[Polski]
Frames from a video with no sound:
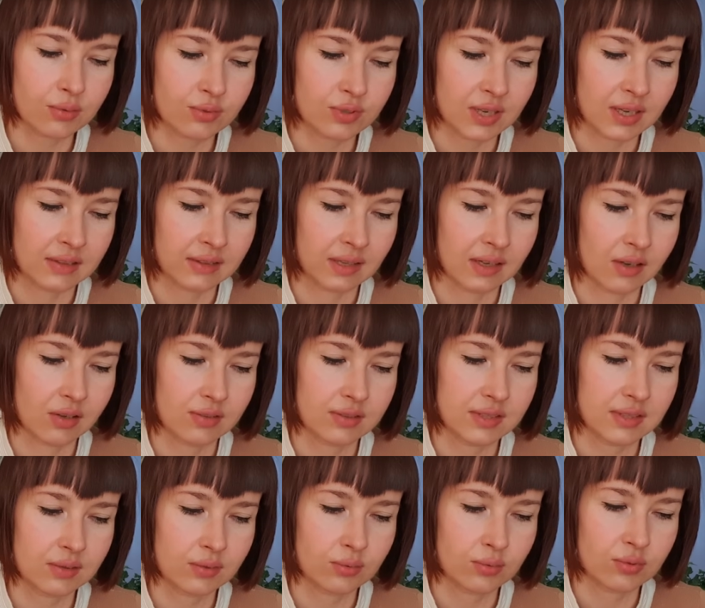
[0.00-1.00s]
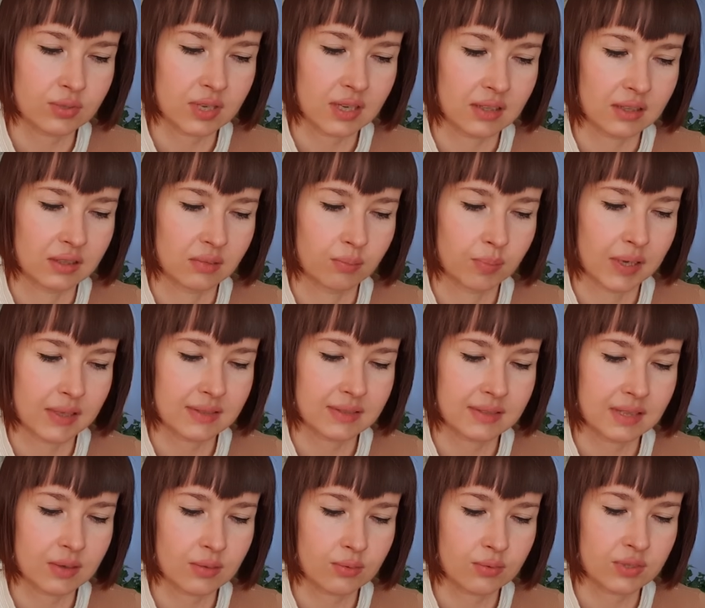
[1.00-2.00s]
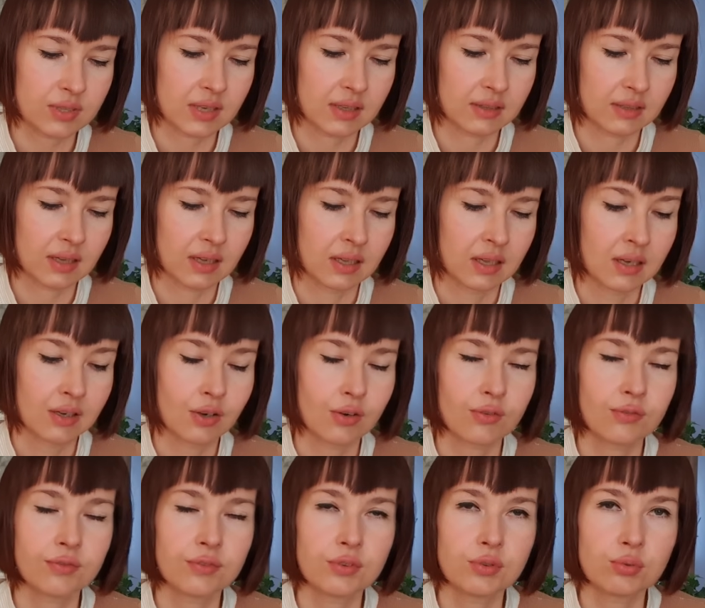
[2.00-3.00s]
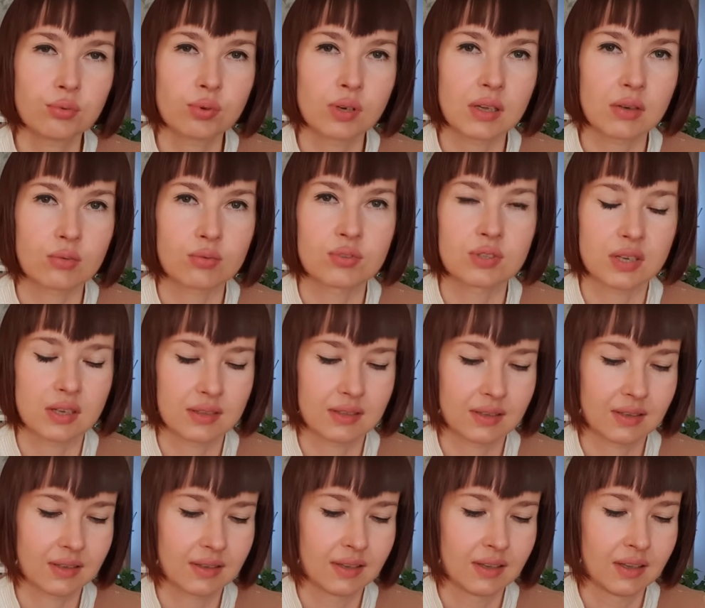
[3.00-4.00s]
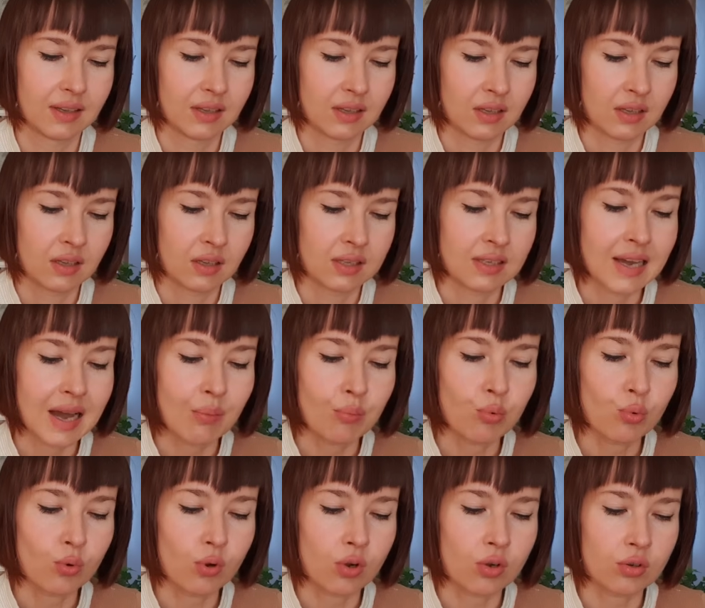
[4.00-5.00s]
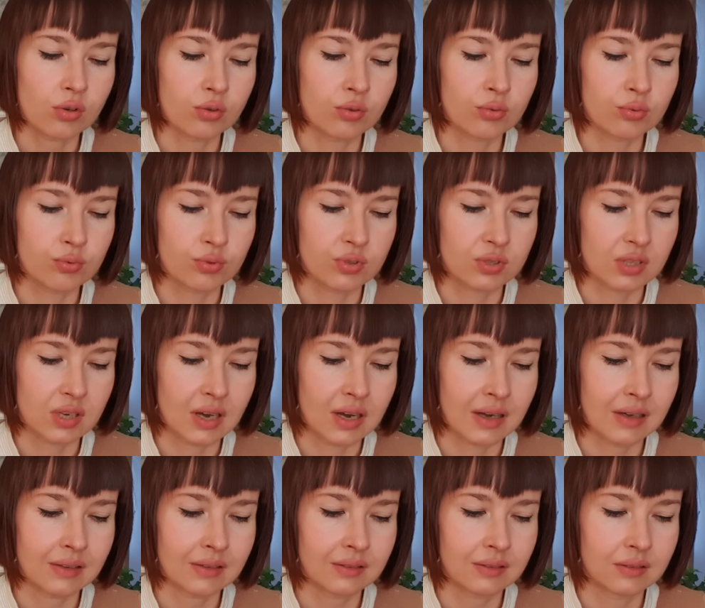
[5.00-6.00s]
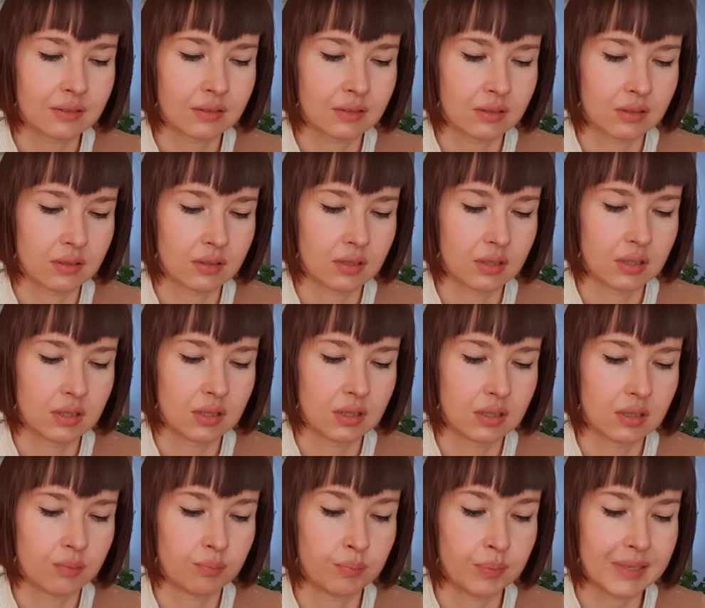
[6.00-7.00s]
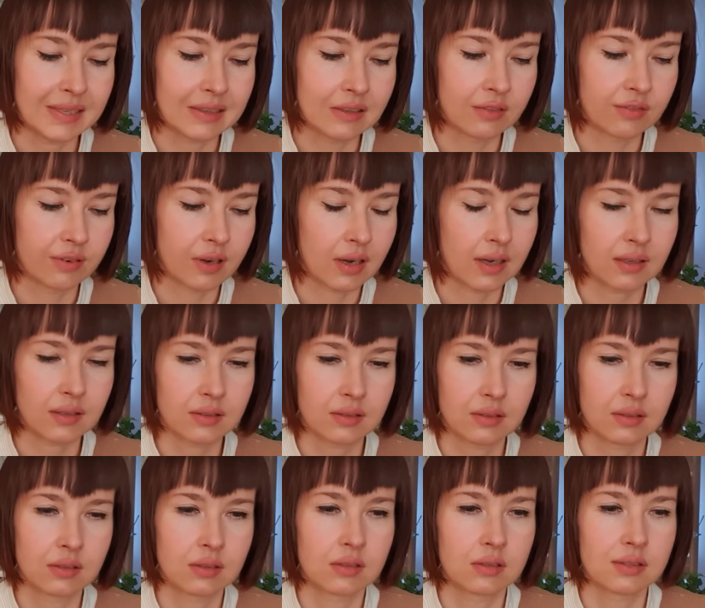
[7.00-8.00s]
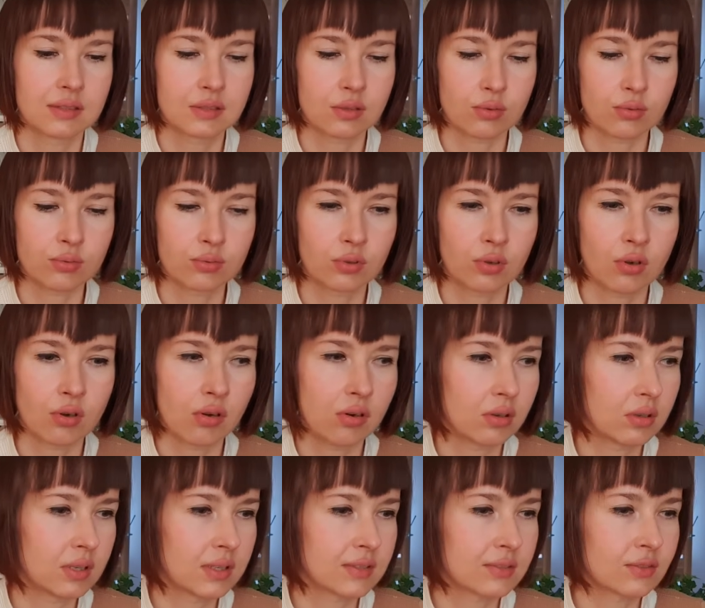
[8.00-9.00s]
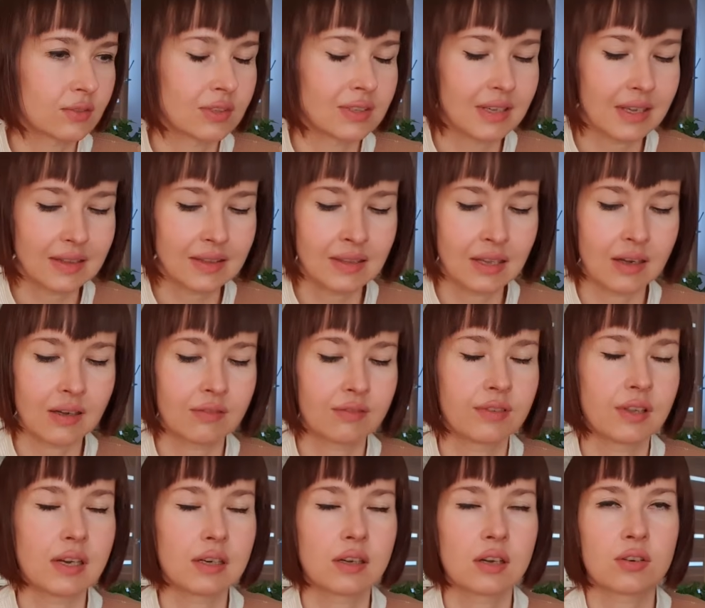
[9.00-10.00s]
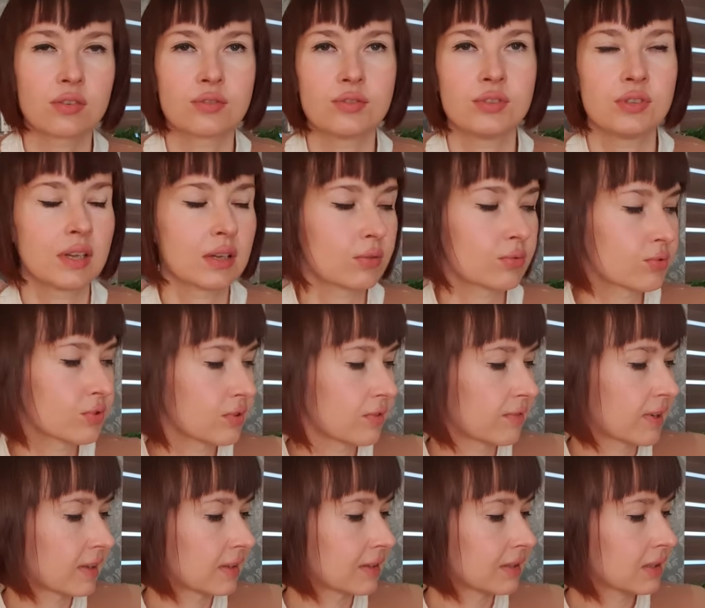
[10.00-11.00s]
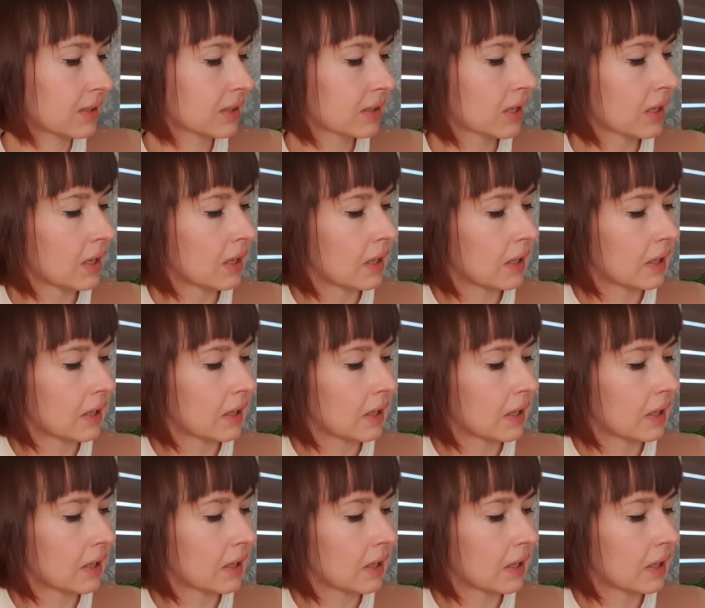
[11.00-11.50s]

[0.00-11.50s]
różana, ocet różany, pasta różana, konfitura różana, jabłko, gruszka, e, pigwa. Są to, jest to jedna wielka rodzina różowatych